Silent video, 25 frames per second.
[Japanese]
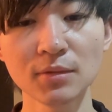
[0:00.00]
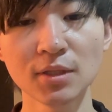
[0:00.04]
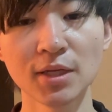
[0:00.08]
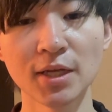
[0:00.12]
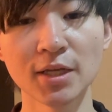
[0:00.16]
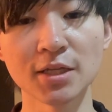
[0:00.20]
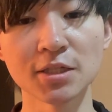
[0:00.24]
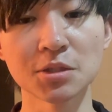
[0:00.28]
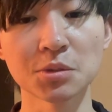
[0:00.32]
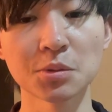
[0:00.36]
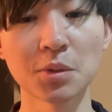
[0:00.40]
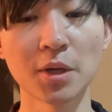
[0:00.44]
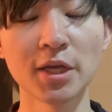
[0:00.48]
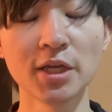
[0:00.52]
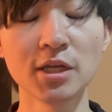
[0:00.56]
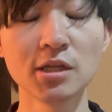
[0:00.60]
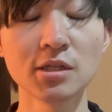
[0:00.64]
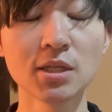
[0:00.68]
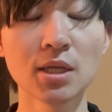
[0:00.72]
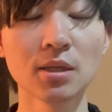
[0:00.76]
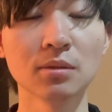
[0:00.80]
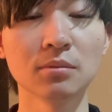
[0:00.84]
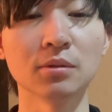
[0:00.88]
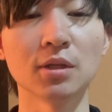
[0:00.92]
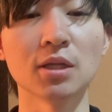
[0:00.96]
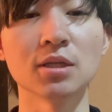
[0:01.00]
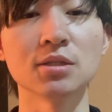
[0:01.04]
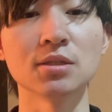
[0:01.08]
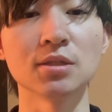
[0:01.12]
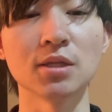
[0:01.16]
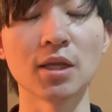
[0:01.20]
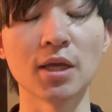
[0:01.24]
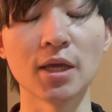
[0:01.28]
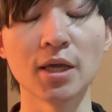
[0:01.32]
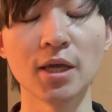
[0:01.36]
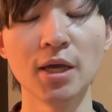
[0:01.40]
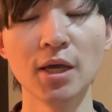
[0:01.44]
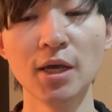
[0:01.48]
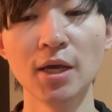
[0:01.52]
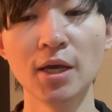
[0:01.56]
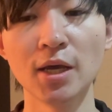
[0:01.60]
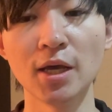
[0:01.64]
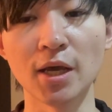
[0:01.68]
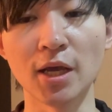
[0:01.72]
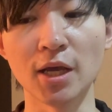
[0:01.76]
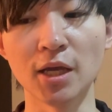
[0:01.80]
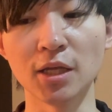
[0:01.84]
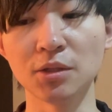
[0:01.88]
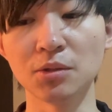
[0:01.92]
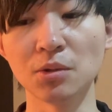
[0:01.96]
えそれ以前のですね、
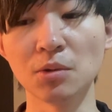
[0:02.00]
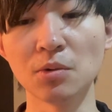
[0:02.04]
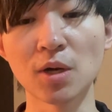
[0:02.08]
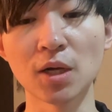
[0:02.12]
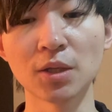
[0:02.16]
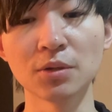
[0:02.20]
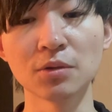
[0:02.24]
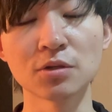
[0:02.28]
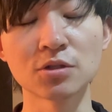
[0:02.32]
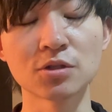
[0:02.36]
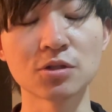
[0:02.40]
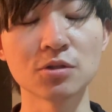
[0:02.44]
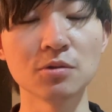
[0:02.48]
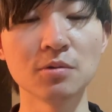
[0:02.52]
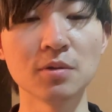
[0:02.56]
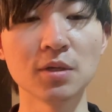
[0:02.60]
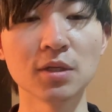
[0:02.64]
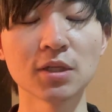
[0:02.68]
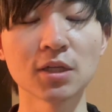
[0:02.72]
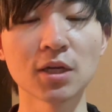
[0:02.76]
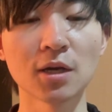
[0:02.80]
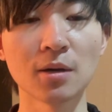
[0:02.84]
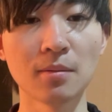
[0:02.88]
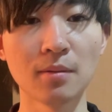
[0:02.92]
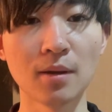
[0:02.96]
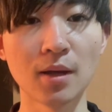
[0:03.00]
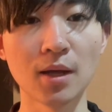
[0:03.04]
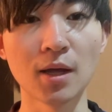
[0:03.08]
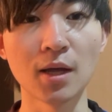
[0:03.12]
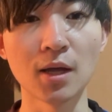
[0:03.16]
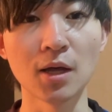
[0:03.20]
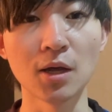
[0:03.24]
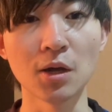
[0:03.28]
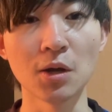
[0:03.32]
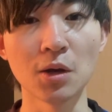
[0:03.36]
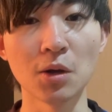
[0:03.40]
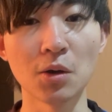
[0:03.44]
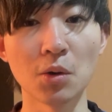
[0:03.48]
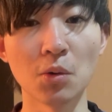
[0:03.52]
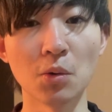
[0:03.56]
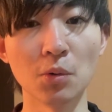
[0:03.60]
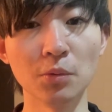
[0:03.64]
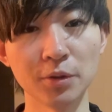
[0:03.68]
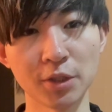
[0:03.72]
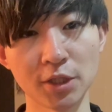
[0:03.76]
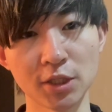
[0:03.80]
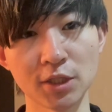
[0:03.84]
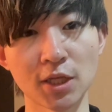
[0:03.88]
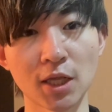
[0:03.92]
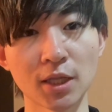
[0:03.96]
え動画の収益化は
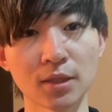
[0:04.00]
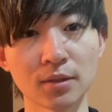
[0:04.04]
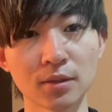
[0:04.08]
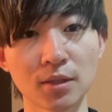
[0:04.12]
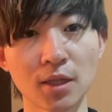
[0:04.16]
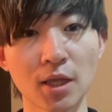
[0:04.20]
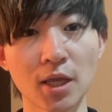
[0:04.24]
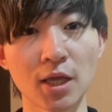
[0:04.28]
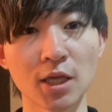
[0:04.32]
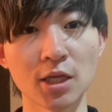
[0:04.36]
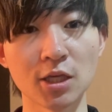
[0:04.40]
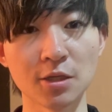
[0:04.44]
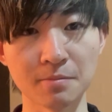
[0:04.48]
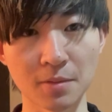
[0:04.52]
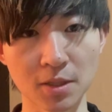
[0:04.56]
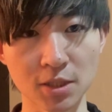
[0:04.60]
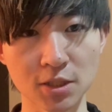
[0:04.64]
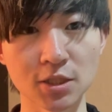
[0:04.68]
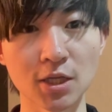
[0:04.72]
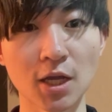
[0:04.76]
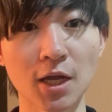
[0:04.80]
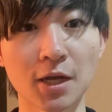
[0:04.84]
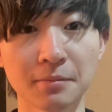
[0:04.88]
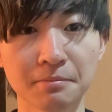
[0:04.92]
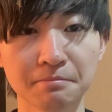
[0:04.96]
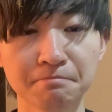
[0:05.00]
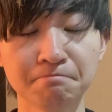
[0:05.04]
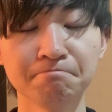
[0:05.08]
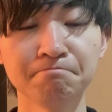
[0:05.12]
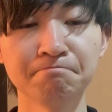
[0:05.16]
オンになっていました。